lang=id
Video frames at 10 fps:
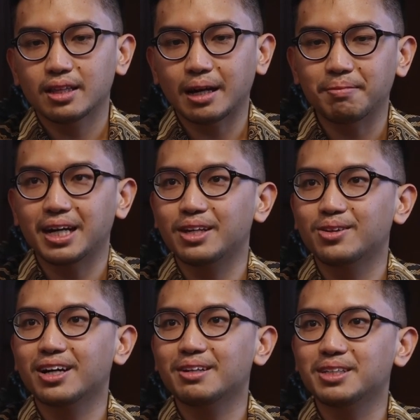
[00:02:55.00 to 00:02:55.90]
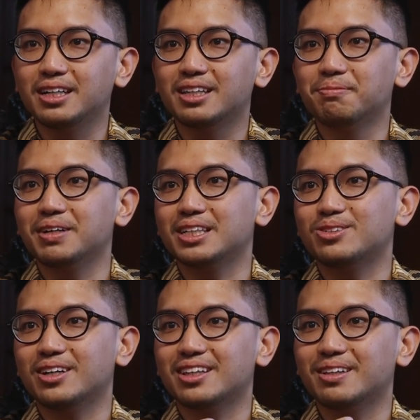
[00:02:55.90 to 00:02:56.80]
taman itu kan menjadi tempat
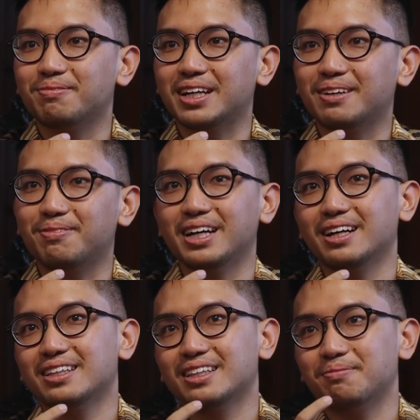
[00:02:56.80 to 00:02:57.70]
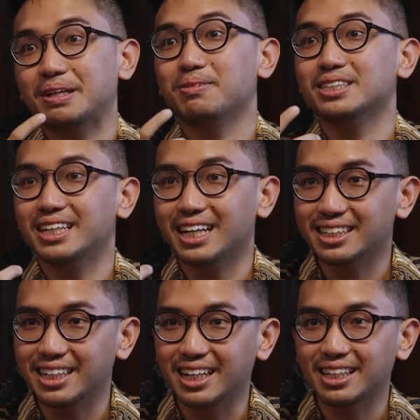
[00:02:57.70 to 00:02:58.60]
tempat apa ya? Tempat
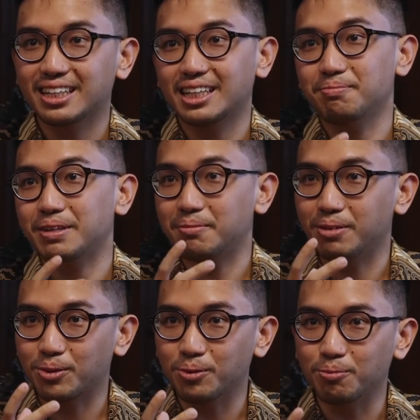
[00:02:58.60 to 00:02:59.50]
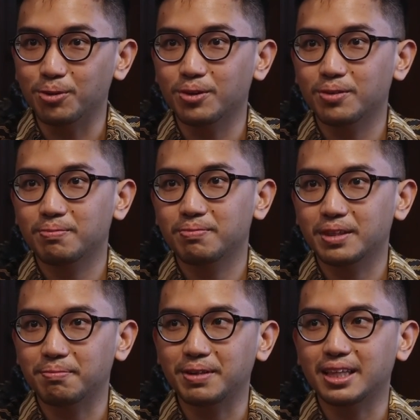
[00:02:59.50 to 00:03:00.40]
bersenang-senang, tempat berkumpul,
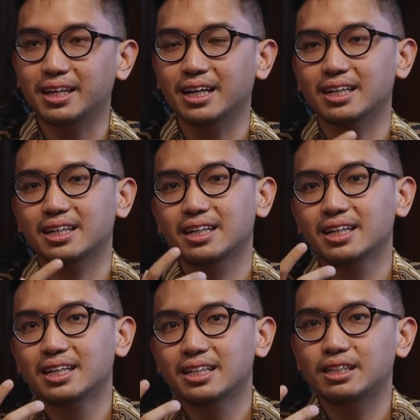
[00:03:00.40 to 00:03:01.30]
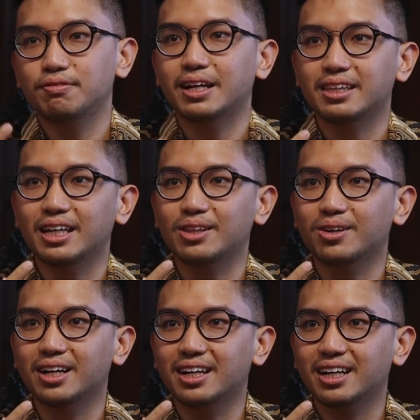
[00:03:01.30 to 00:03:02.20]
tempat yang sifatnya itu
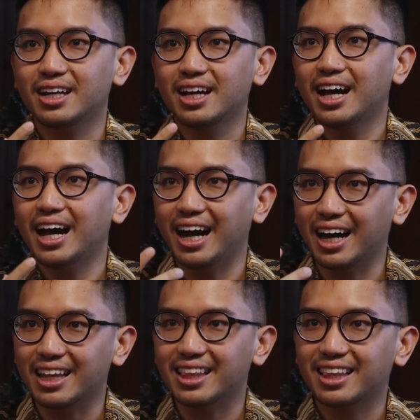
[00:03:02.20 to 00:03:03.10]
kan hangat